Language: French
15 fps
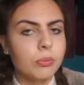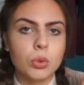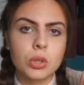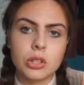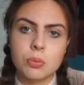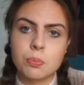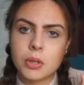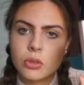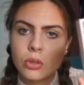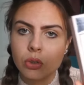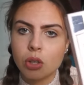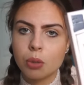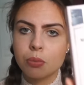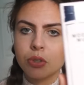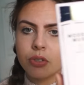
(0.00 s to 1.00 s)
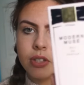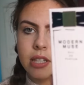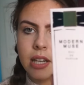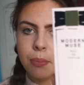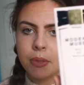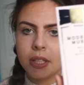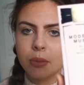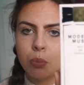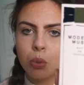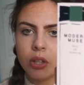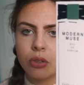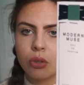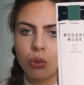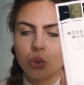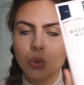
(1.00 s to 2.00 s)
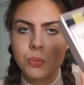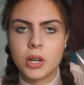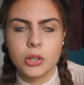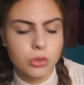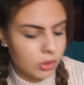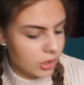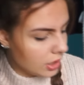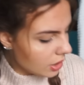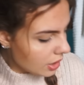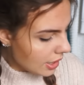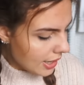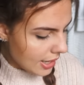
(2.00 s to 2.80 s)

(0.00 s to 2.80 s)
donc il se présente comme ceci, la petite boîte super jolie.